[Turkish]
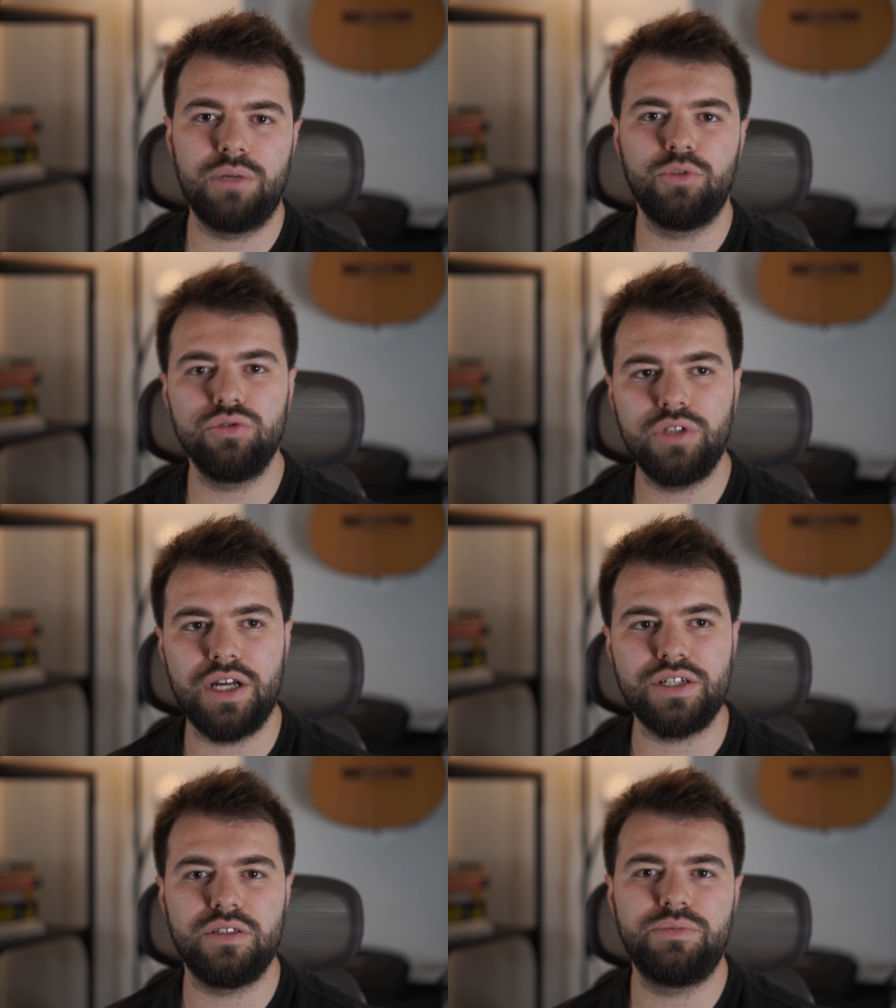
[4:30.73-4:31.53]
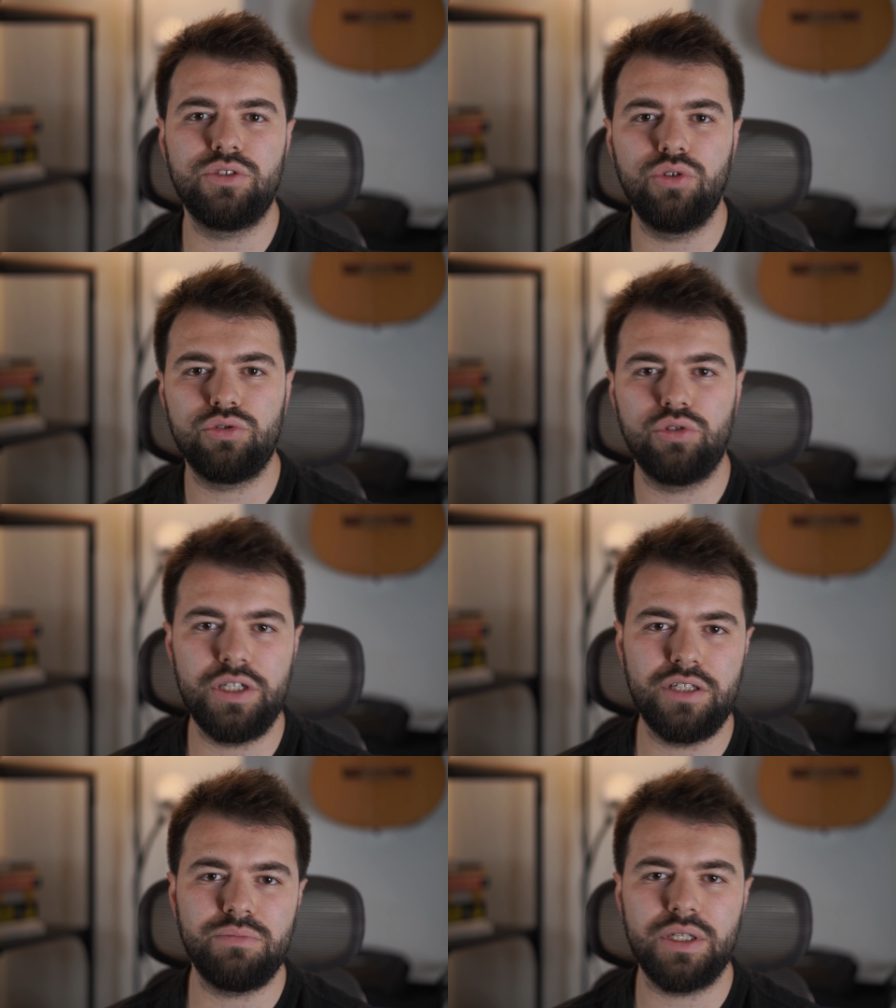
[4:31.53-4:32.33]
Ama onun haricinde bir doktora
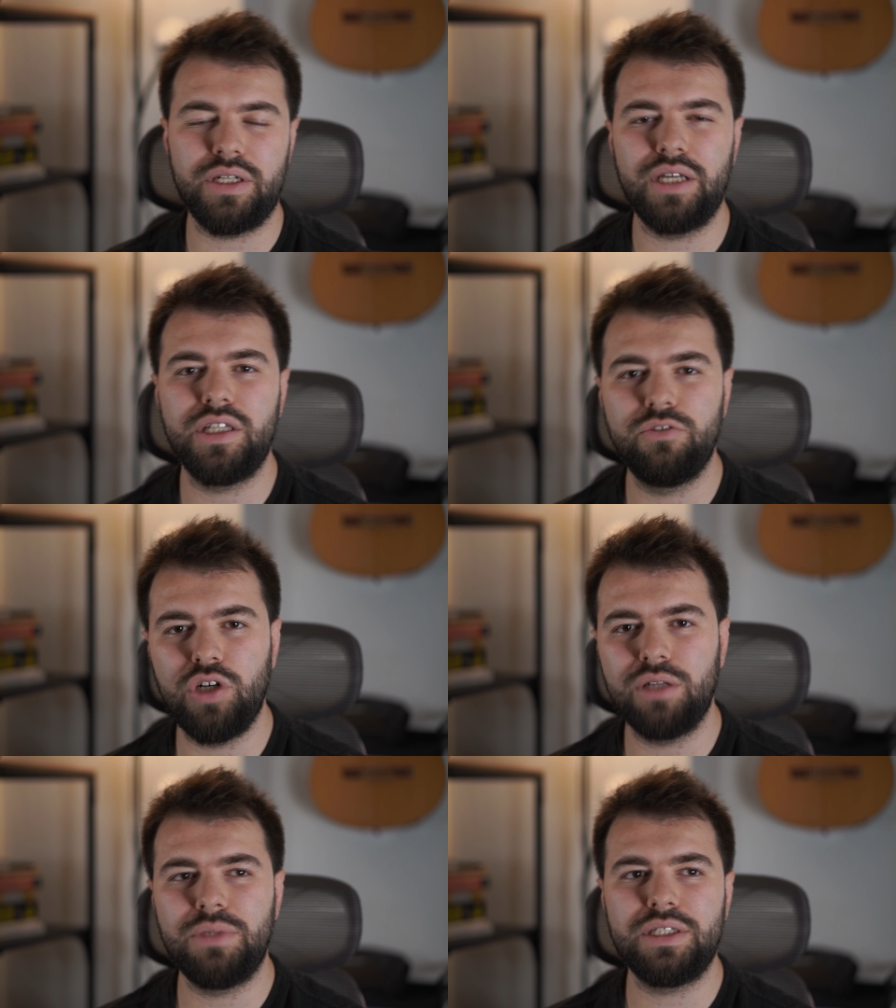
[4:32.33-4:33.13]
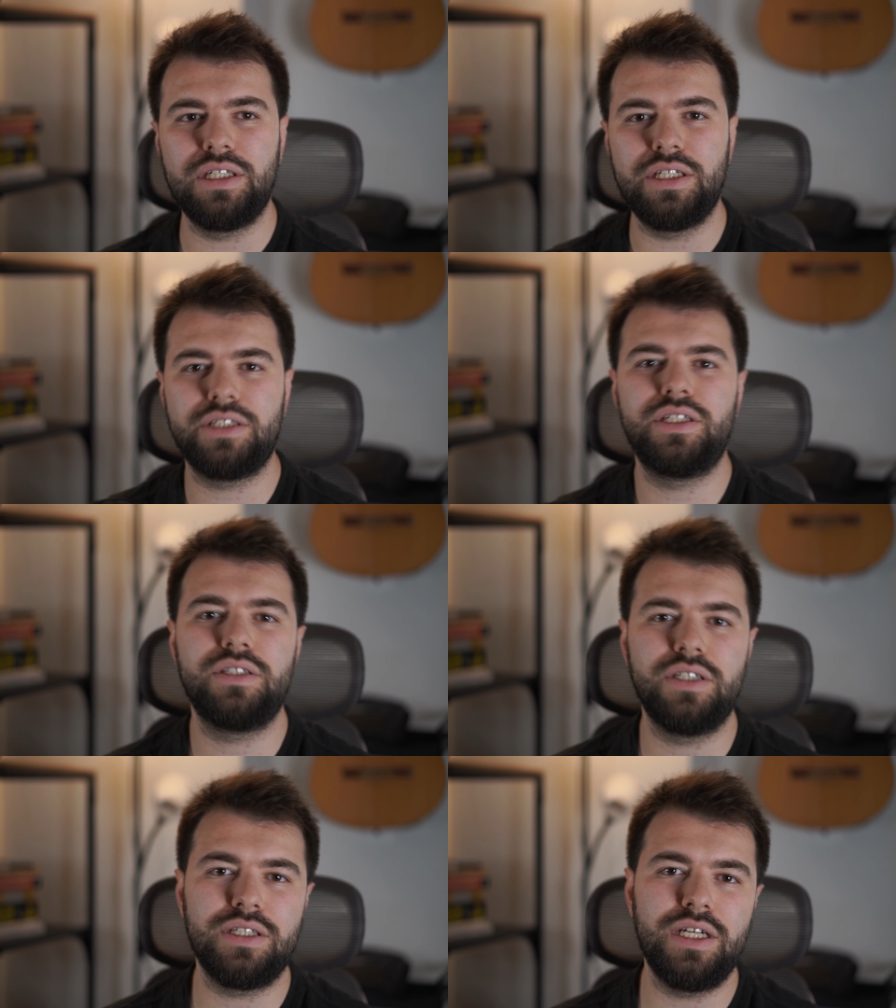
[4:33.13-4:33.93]
gitmek, randevu almak, ileri
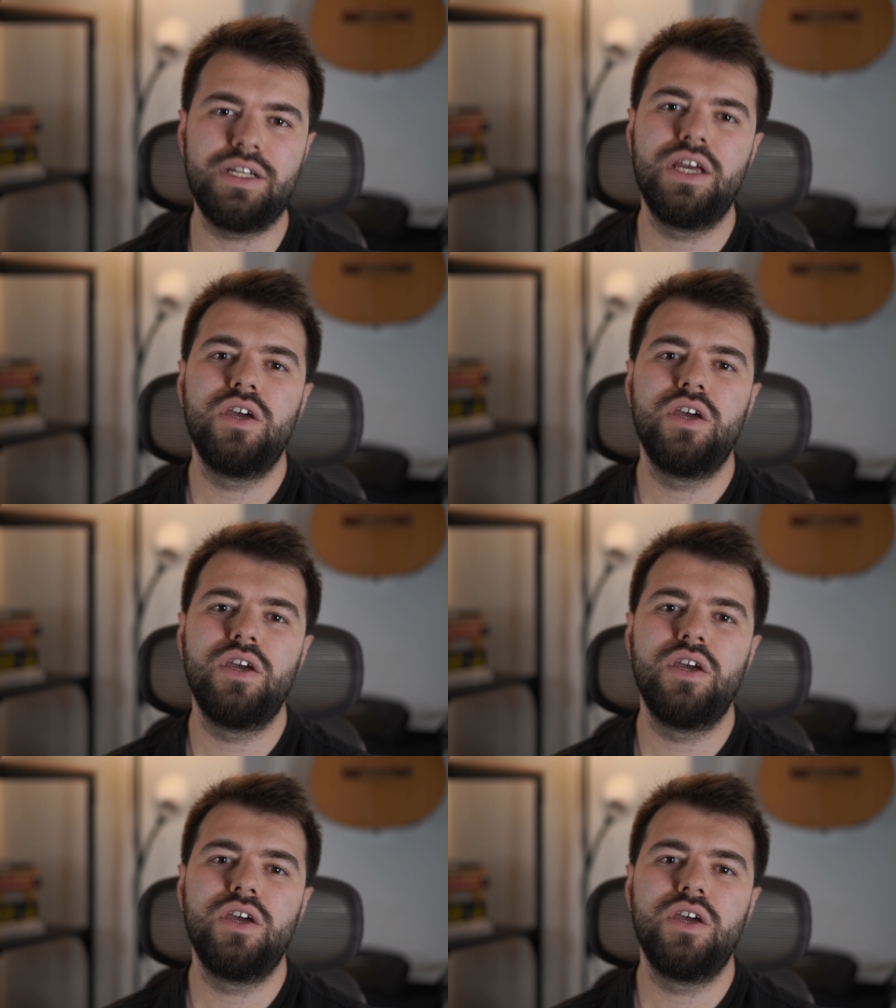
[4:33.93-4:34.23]
tetkikler